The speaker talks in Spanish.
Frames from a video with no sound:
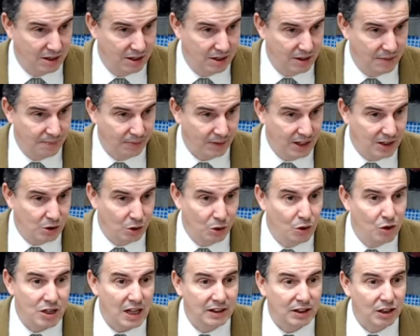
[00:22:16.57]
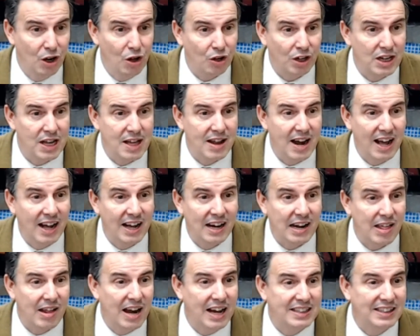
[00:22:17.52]
Esto no es la trilogía de la guerra de
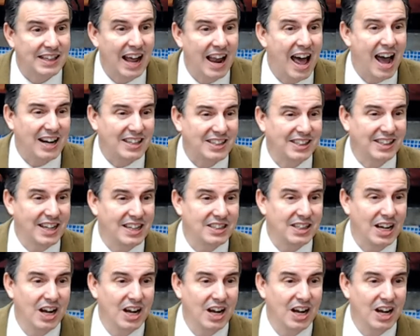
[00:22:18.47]
las galaxias.